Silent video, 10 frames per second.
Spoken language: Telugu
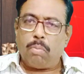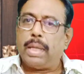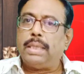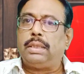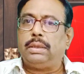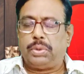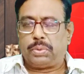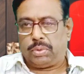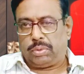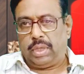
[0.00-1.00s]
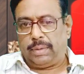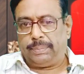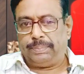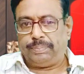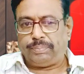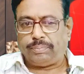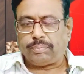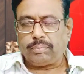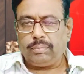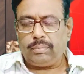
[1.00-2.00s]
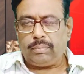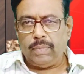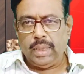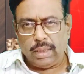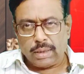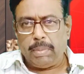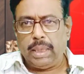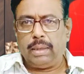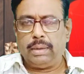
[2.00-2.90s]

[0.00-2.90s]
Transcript: పరిస్థితి తీసుకొస్తున్నారు నిజమే